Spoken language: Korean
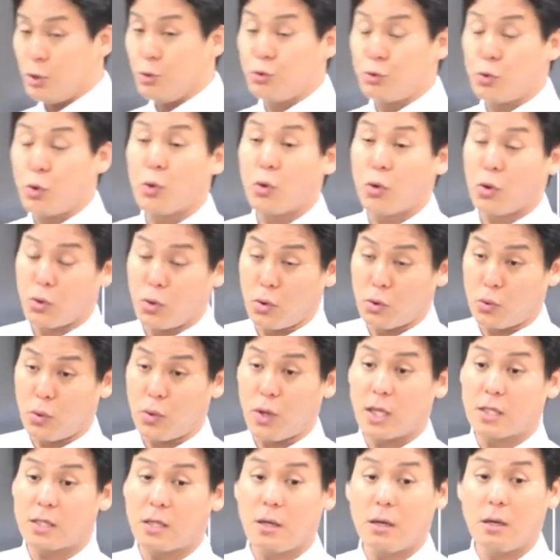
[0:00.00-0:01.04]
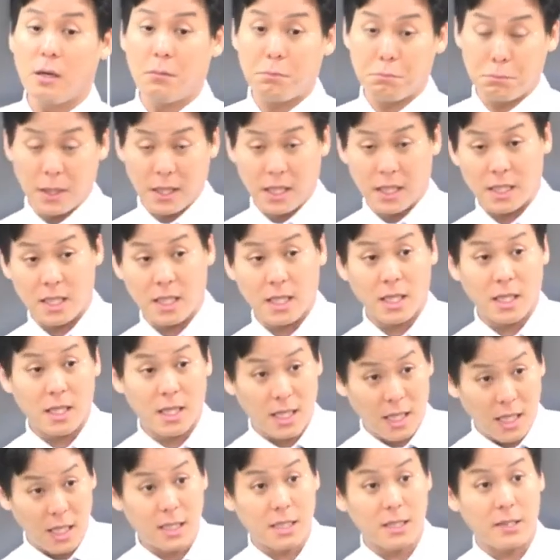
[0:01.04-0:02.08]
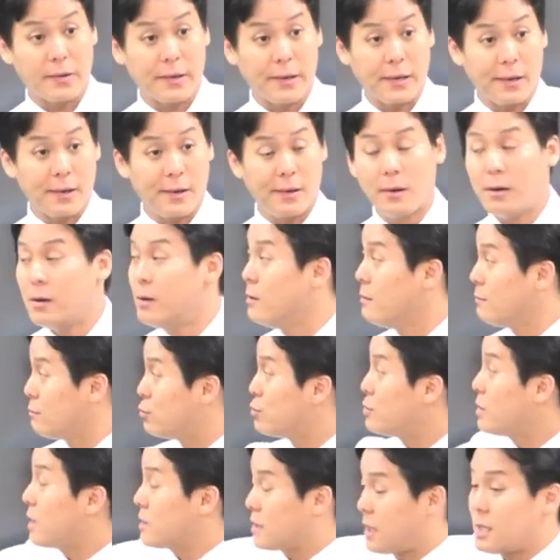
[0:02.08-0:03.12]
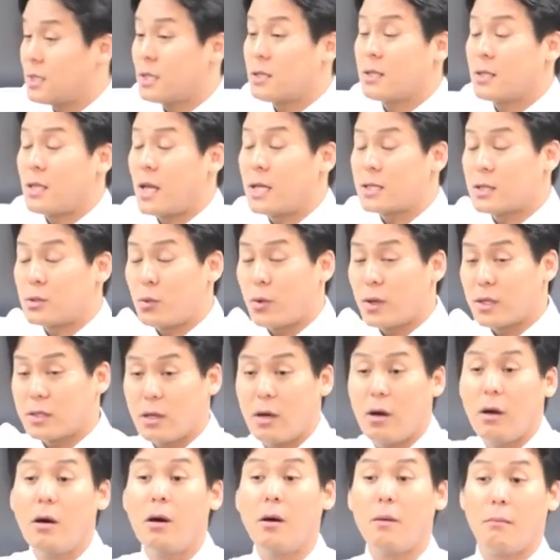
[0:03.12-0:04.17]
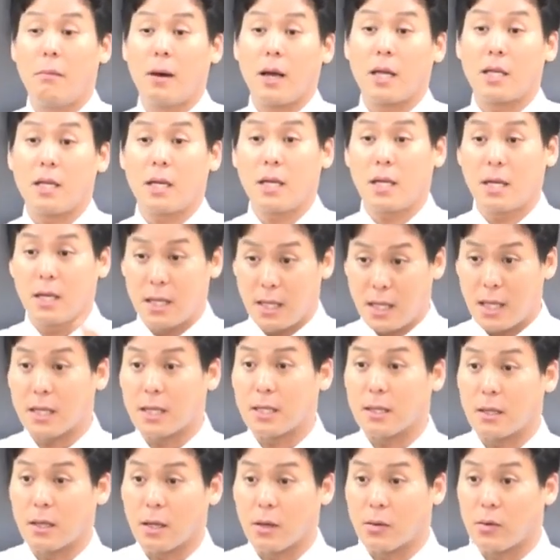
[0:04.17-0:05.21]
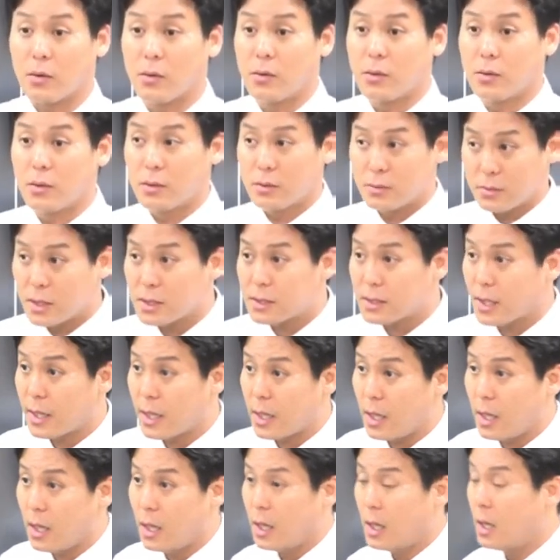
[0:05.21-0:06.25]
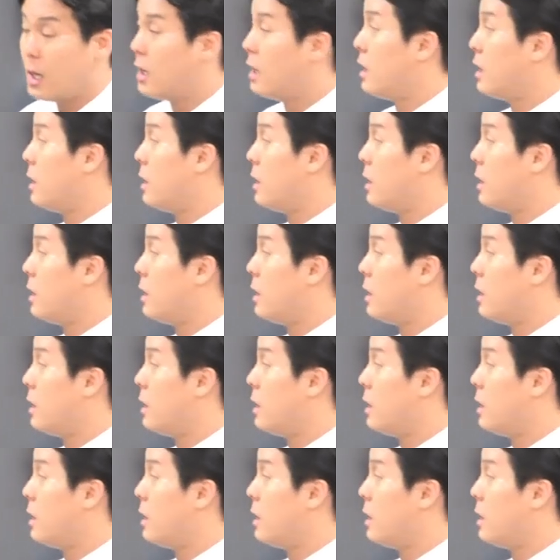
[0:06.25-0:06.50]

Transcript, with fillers: 이 유통 경로를 통해서 마케팅 하는 거예요. 분양 대행사, 대행사 통해서 마케팅 하는 거라고. 됐어요?